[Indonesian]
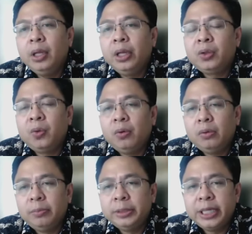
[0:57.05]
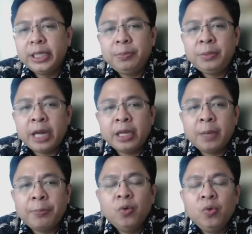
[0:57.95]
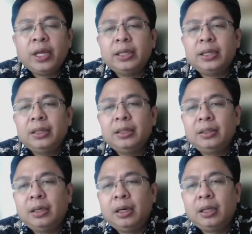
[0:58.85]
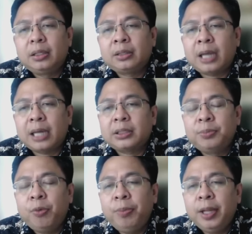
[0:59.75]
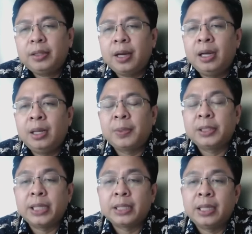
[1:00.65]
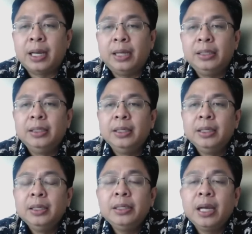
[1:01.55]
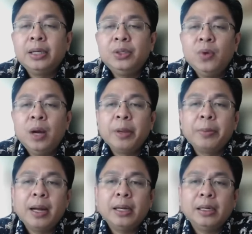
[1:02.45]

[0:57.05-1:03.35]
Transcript: itu menjadi daya pengungkit uh, trust publik terhadap kejaksaan yang kedua memang